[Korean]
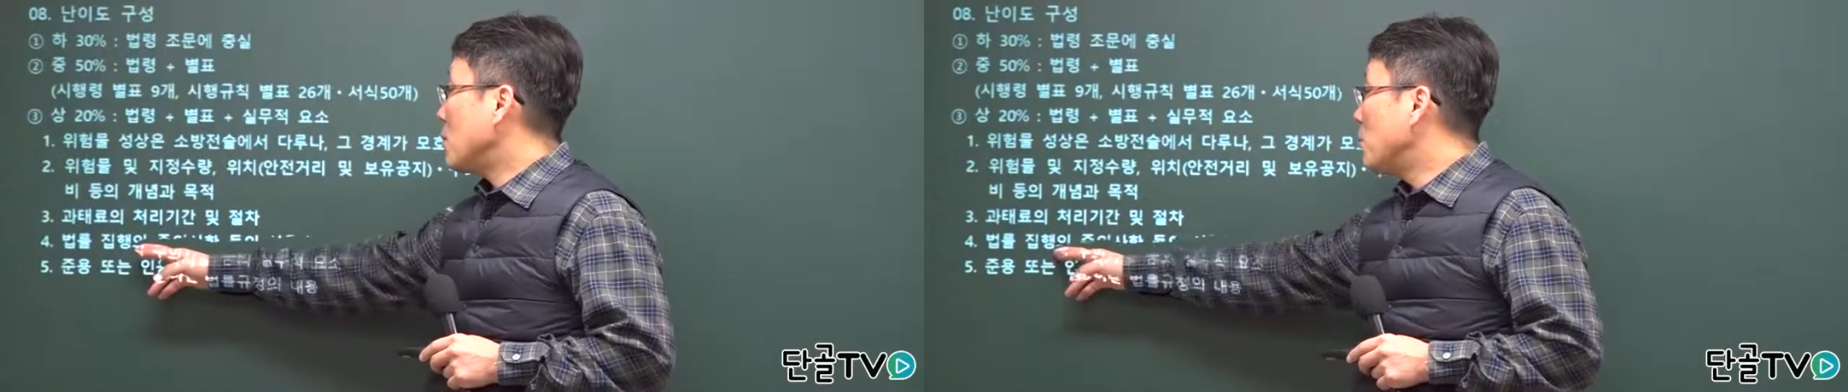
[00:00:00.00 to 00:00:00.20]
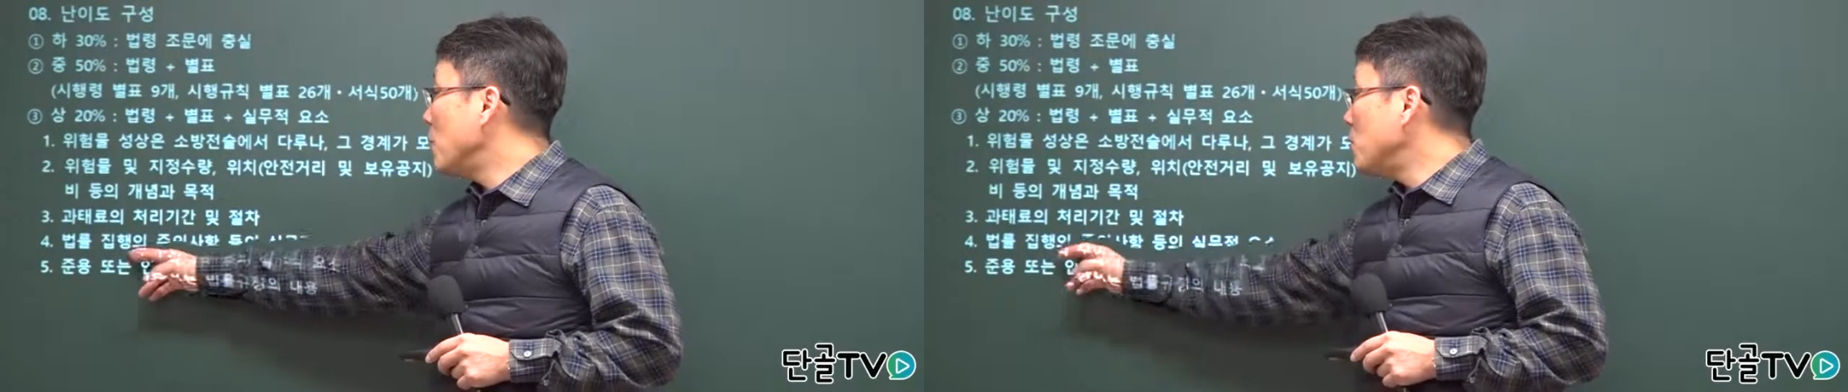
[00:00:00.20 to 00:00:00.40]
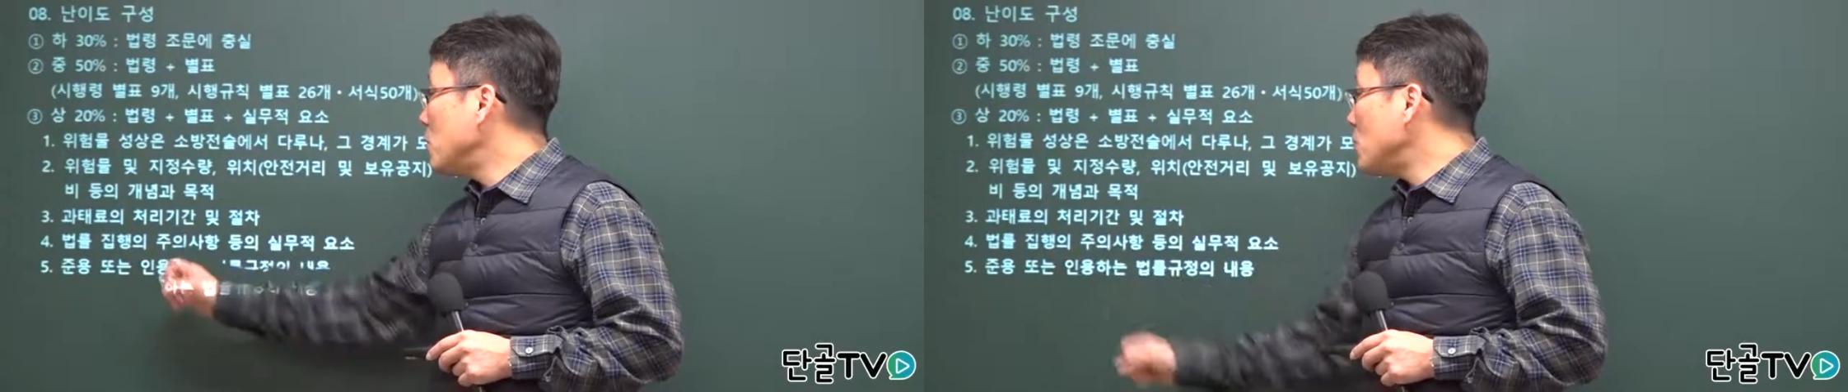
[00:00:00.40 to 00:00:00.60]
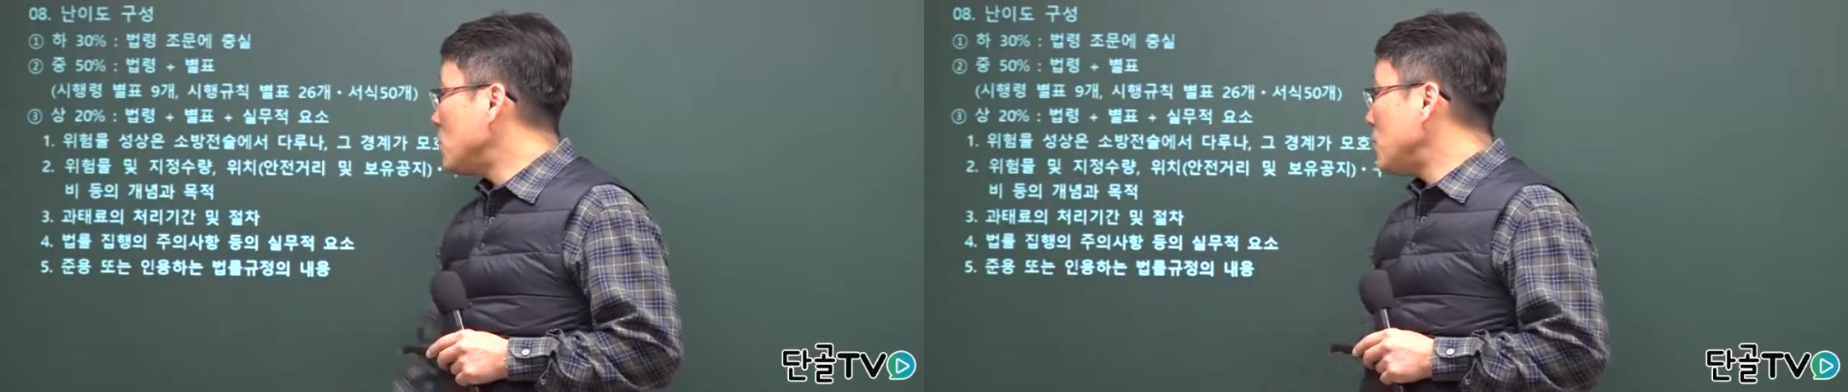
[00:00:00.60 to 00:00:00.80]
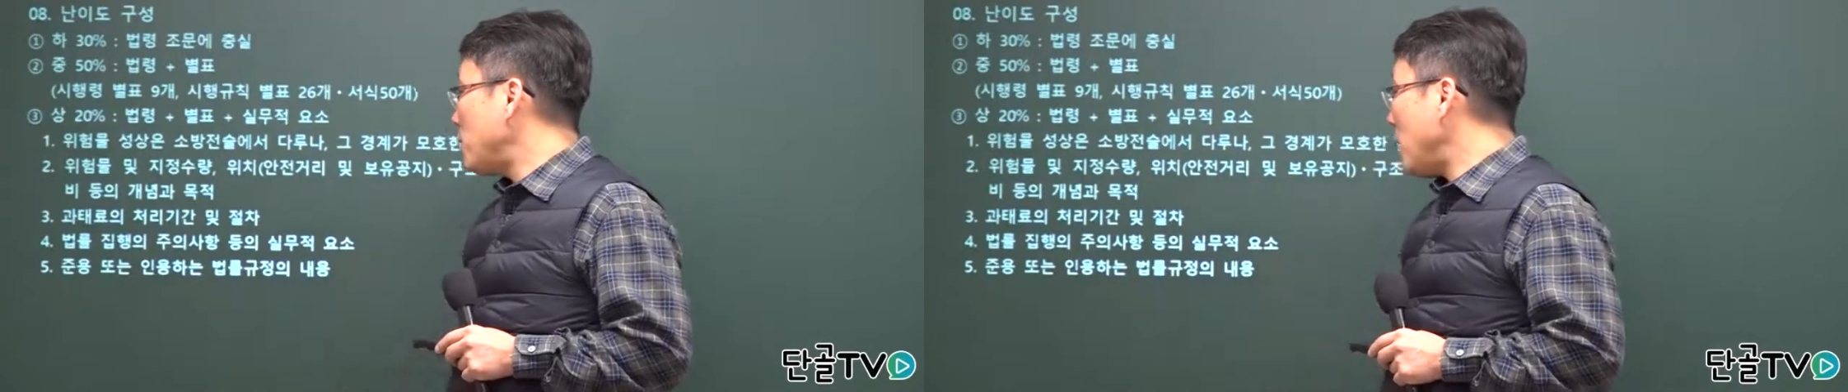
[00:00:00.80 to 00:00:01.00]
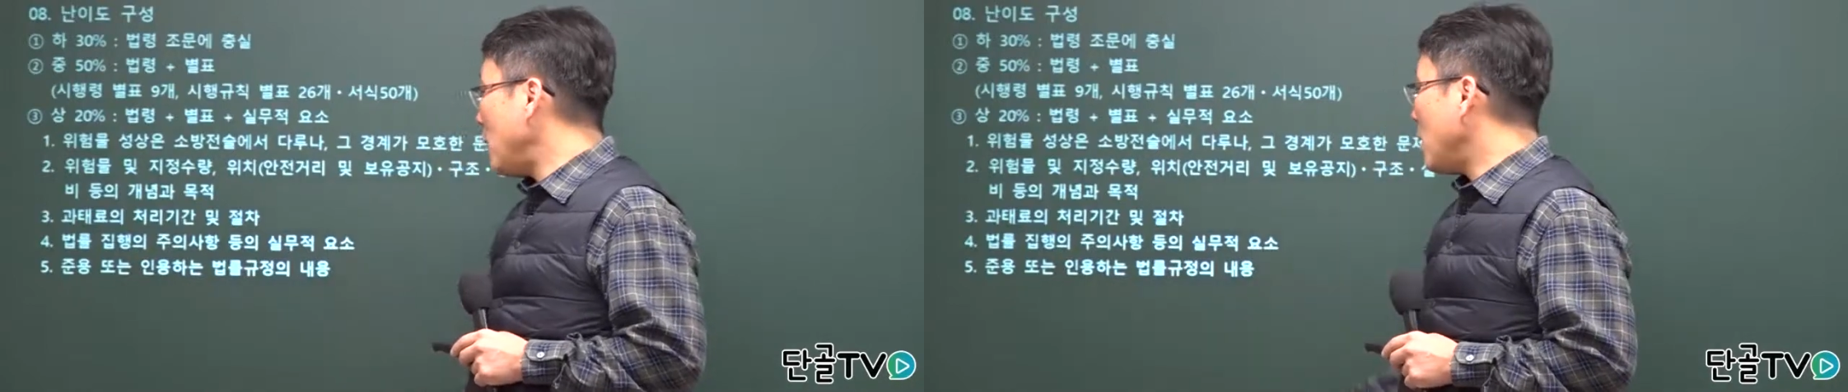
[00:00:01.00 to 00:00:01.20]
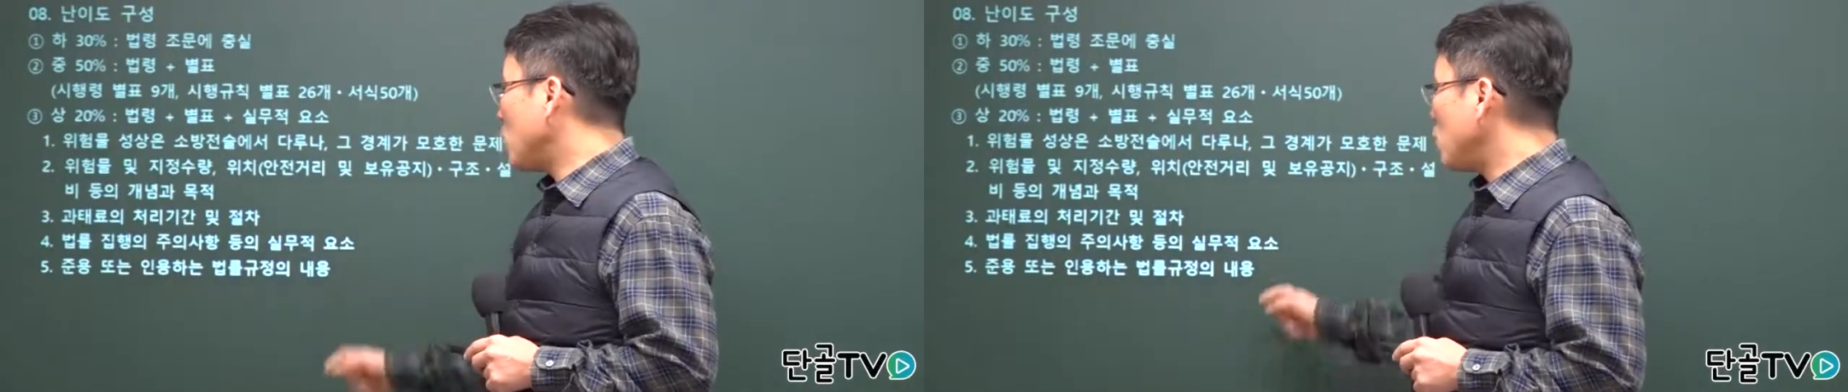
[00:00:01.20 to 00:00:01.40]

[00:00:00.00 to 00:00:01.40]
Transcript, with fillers: 뭐냐면 법률 집행의